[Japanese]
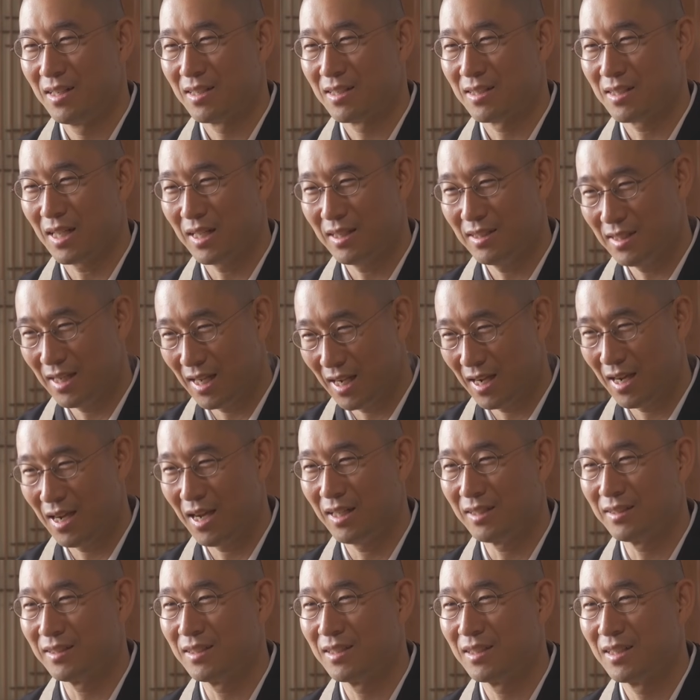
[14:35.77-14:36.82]
3年
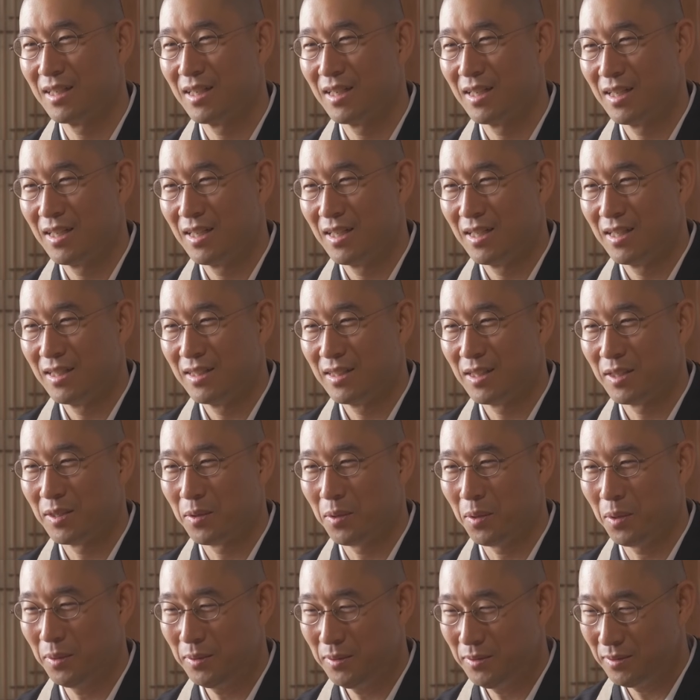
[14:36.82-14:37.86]
半で
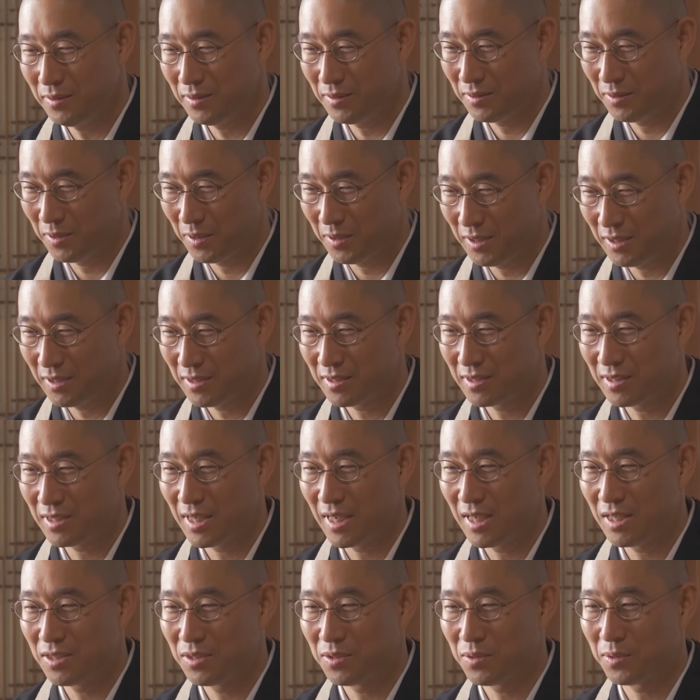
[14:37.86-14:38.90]
本当に
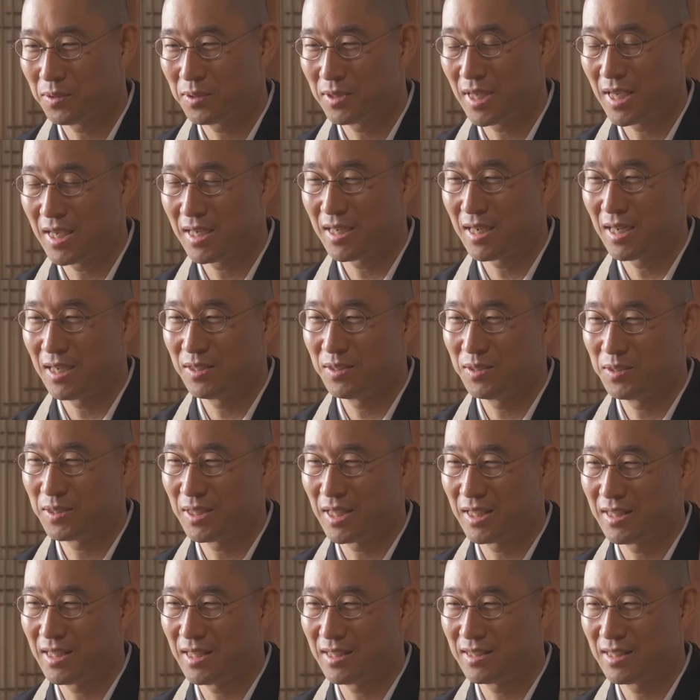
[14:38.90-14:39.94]
辛い状態から抜
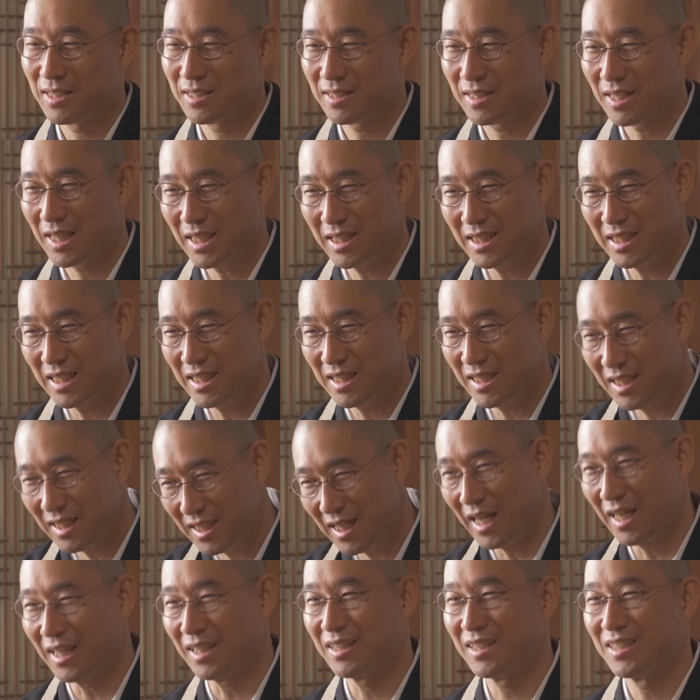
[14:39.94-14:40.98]
け出してさらに2
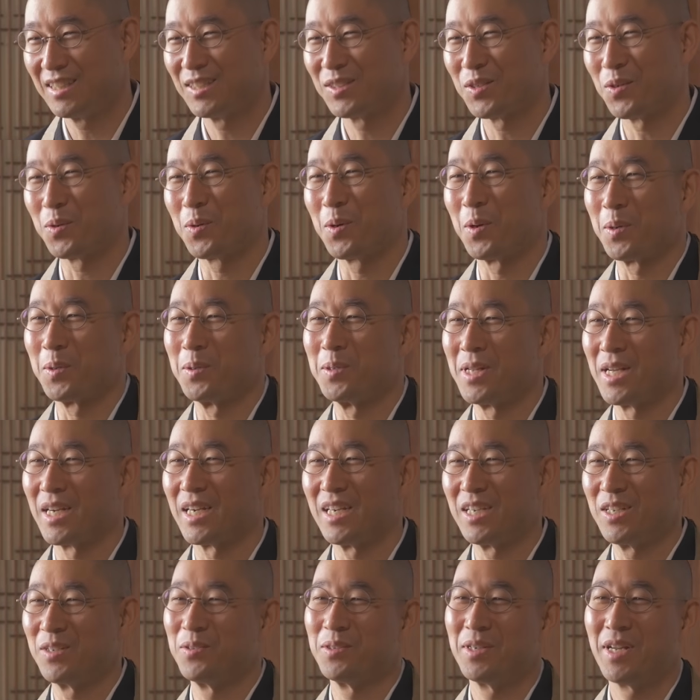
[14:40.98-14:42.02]
年心の
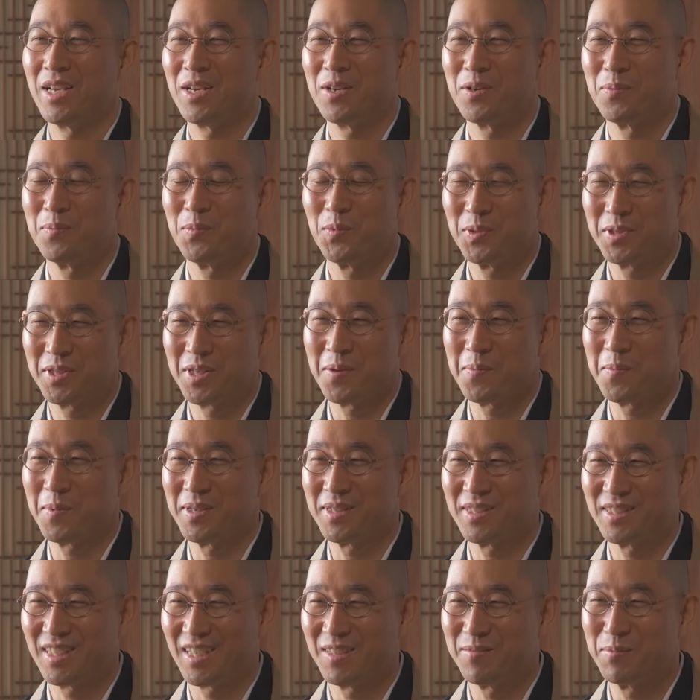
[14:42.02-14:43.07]
中に憂いを持ってい
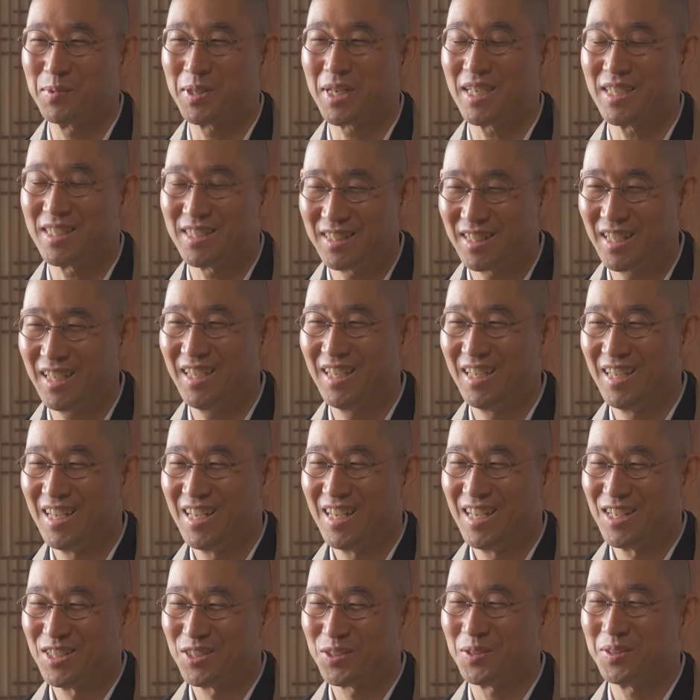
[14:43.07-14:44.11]
ました昔ね
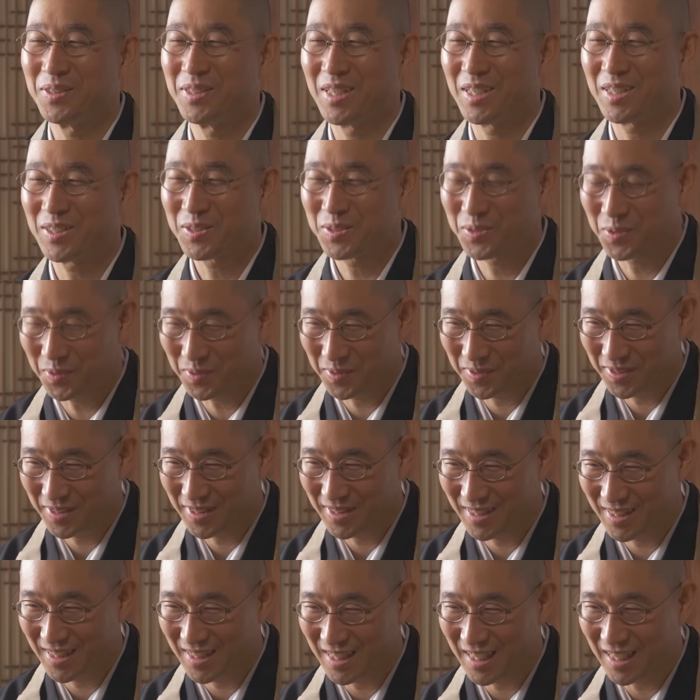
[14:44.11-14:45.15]
そんなそ
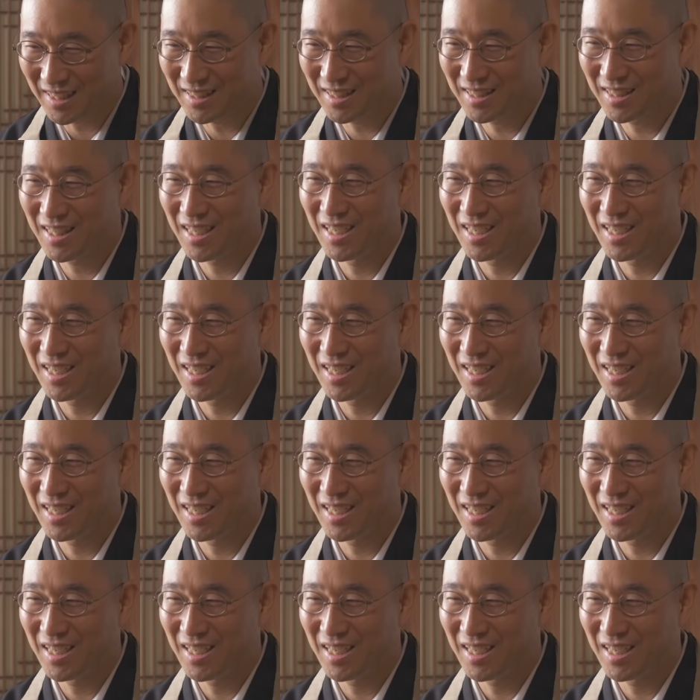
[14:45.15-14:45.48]
んな